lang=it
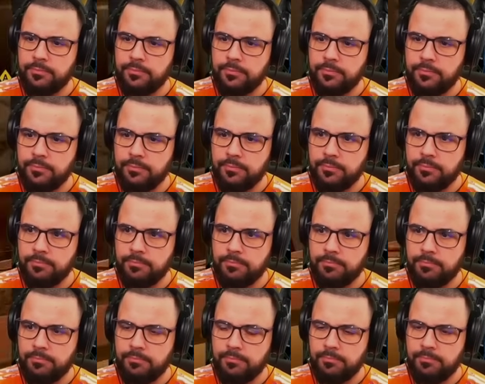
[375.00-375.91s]
Eh,
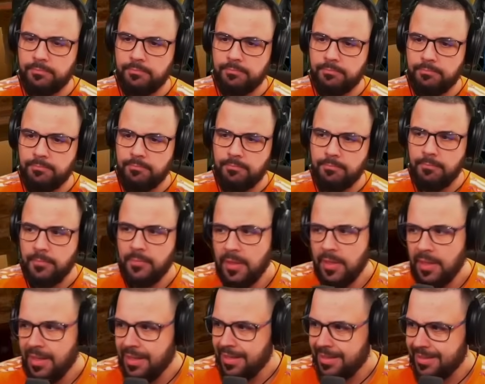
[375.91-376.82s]
raga, quello c'è il
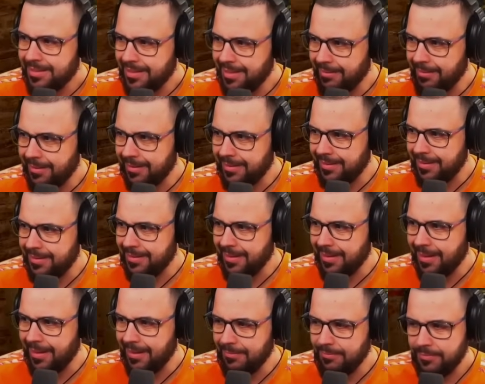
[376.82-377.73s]
pompa. Quello c'è il
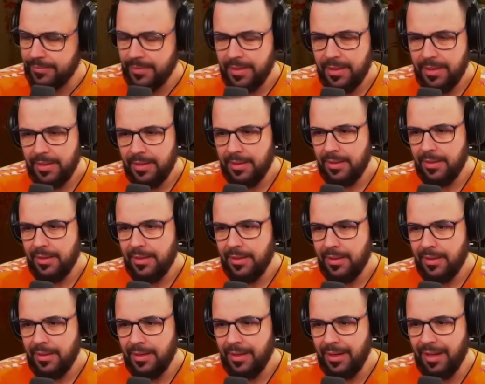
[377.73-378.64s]
pompa, quindi so cazzi.
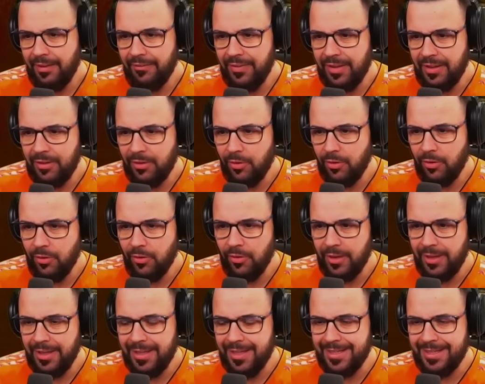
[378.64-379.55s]
La
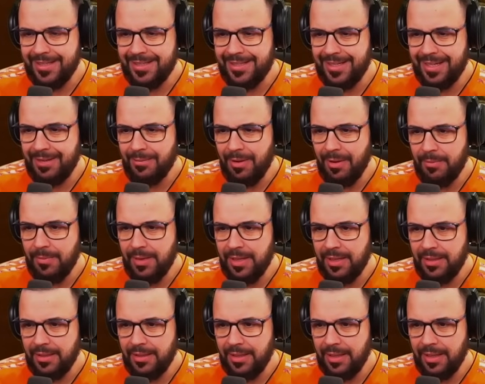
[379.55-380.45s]
vedo
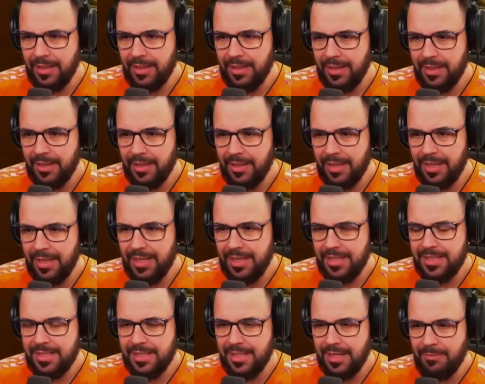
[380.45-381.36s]
estremamente,
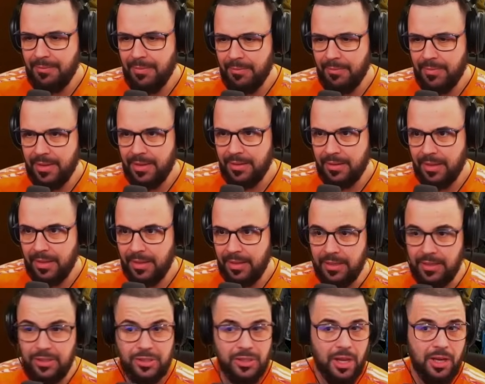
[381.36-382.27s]
estremamente
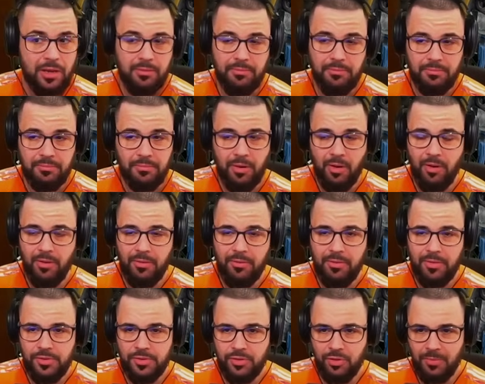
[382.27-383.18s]
grigia ho
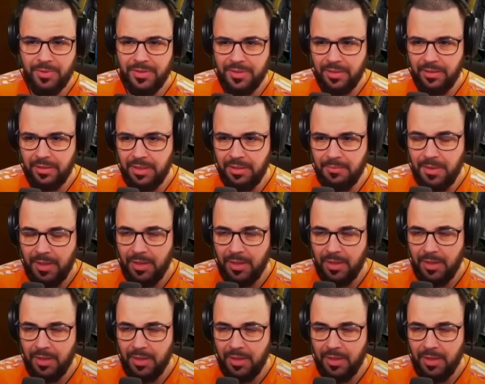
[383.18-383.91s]
questo presentimento.